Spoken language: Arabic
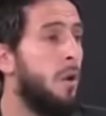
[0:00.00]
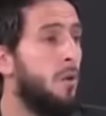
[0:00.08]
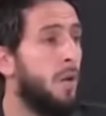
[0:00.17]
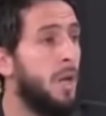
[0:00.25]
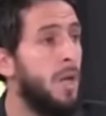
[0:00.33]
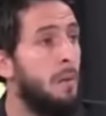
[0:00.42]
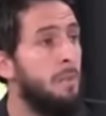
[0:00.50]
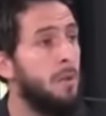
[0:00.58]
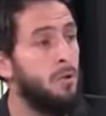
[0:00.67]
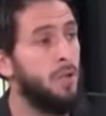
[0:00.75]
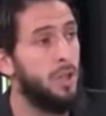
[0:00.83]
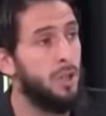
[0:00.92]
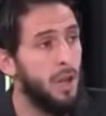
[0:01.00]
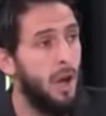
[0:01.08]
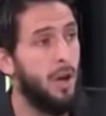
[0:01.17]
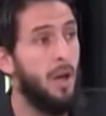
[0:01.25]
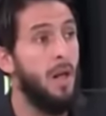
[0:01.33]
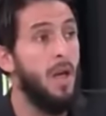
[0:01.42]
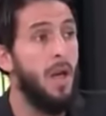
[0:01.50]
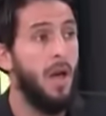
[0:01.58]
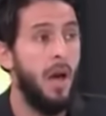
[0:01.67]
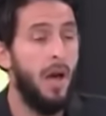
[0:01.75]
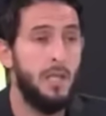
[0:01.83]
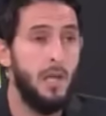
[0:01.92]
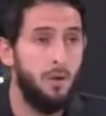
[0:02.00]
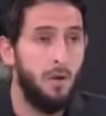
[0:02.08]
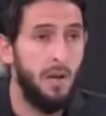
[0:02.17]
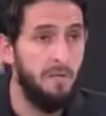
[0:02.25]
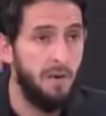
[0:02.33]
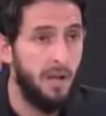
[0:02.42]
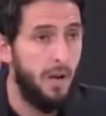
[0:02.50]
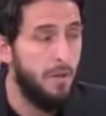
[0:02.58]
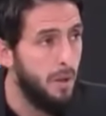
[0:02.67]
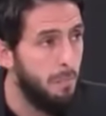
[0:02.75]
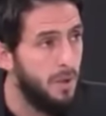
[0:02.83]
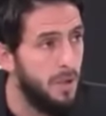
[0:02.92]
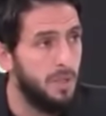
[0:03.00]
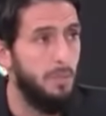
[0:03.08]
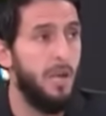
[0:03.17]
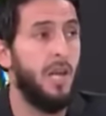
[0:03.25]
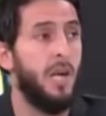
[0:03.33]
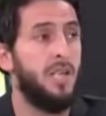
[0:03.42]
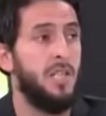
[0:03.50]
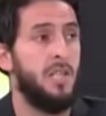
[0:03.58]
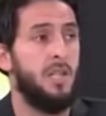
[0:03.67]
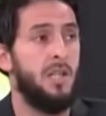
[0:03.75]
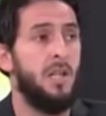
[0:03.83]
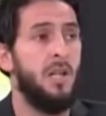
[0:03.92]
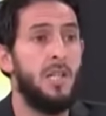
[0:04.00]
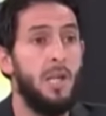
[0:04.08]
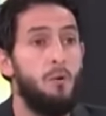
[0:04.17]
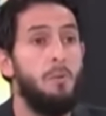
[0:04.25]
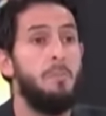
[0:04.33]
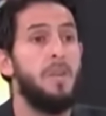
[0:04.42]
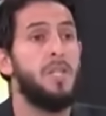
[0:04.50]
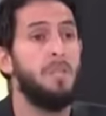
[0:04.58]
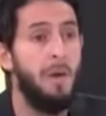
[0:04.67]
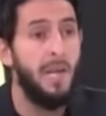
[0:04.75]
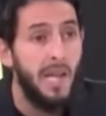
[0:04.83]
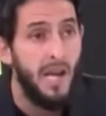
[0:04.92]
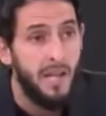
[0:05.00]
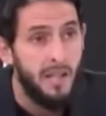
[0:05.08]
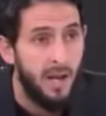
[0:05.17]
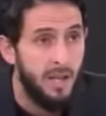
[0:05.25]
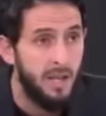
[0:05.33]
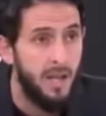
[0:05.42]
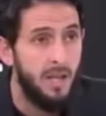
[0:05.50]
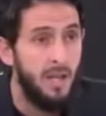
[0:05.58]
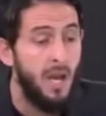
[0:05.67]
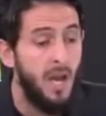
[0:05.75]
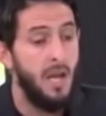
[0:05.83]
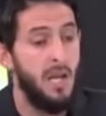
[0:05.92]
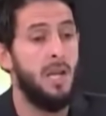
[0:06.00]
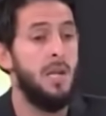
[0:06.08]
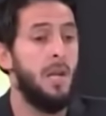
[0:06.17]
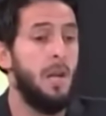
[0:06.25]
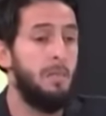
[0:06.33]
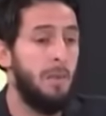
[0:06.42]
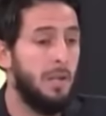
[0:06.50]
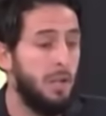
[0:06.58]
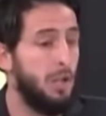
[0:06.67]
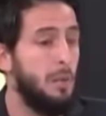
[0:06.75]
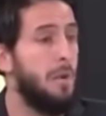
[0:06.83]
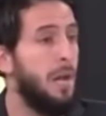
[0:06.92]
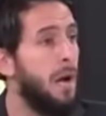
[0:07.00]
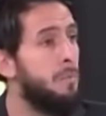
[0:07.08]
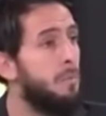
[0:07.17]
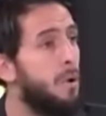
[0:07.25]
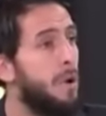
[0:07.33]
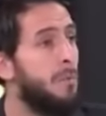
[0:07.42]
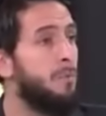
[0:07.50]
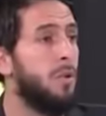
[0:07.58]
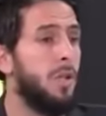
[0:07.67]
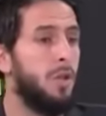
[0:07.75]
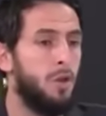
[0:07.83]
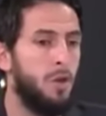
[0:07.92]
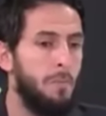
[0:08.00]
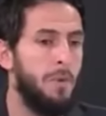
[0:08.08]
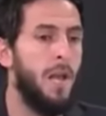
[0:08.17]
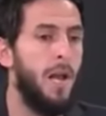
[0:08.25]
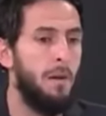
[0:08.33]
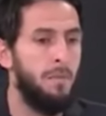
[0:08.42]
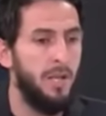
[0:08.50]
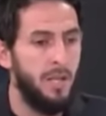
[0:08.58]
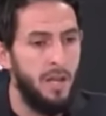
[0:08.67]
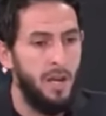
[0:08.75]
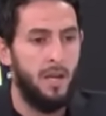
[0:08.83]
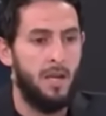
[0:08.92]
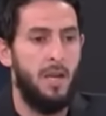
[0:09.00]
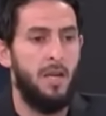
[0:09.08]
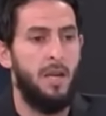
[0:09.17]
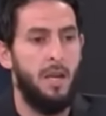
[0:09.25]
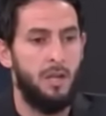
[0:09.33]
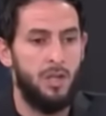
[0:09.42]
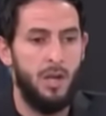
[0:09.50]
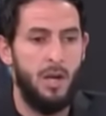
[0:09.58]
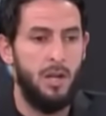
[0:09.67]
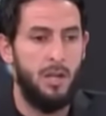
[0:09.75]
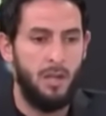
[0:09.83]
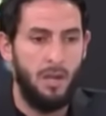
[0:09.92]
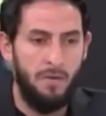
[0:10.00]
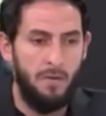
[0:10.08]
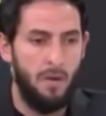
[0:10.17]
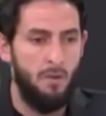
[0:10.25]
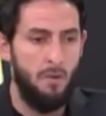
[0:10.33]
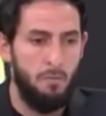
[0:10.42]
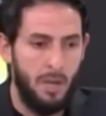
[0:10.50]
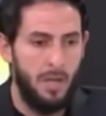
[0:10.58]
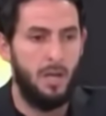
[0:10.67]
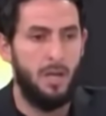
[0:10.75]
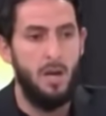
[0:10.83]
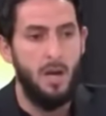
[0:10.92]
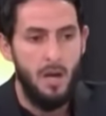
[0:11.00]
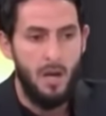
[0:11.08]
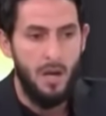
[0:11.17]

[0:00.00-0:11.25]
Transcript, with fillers: أنه غياب لمدة شهر هذا يكلف الكثير بالنسبة لخزينة النادي وبالنسبة لأداء النادي لأن لما تجلب لاعب مهم وتجلب لاعب اللي يدير لك يعني الأشياء الإضافية ويمد لك